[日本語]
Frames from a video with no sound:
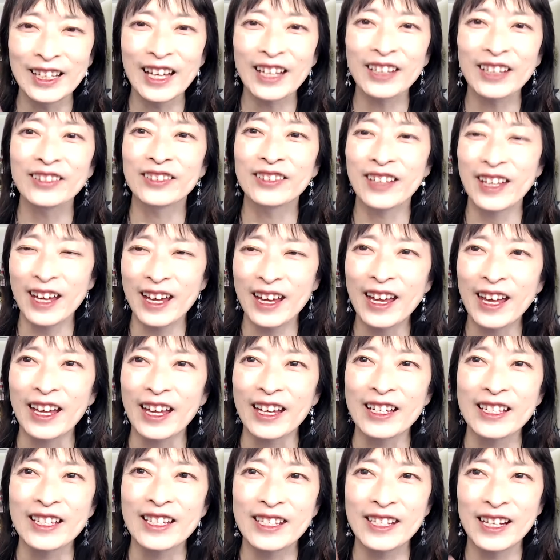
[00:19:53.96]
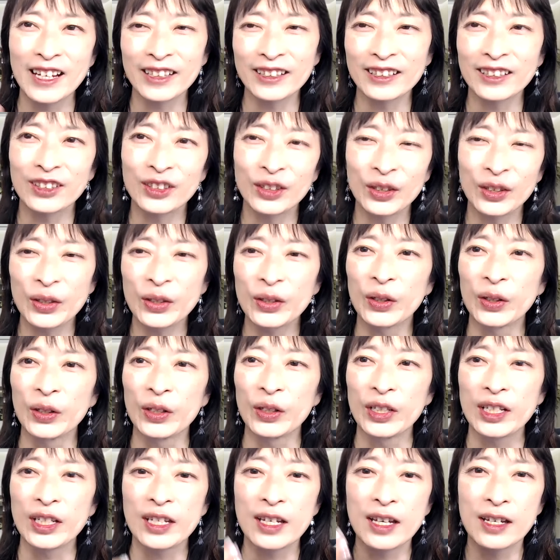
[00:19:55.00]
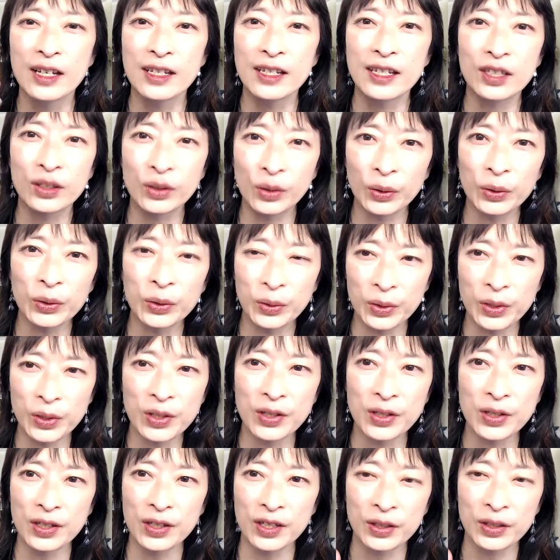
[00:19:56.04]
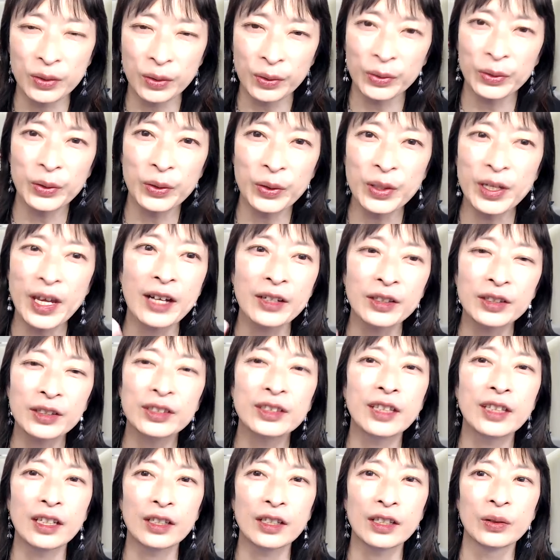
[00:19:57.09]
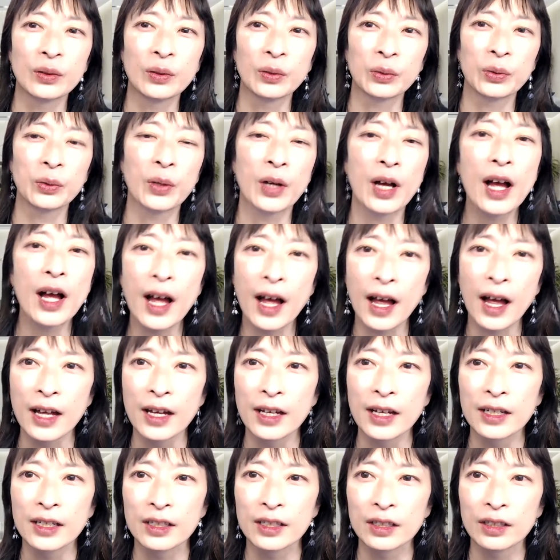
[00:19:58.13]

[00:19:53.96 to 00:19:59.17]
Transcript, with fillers: なので、ちゃんと人と、人とやるっていうことが